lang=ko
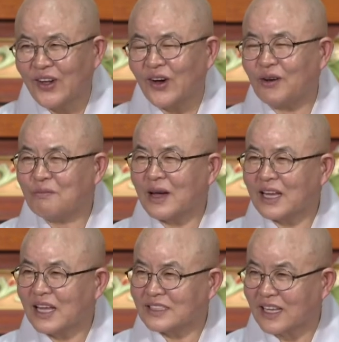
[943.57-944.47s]

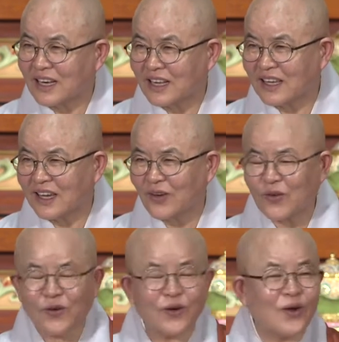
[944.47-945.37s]
얼마나
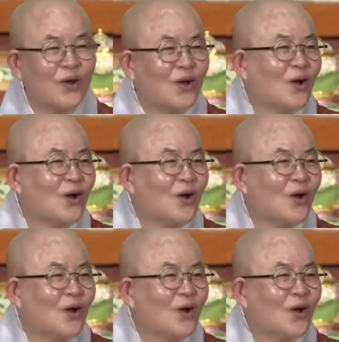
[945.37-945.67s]
사랑했고